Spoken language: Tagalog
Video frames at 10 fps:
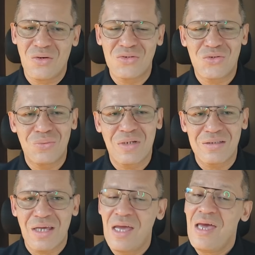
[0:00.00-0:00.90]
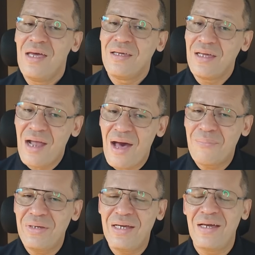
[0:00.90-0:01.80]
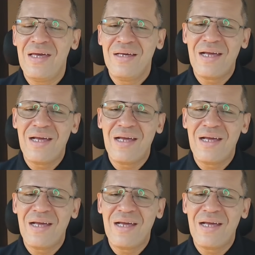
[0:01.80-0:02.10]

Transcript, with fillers: costume kasi grabe,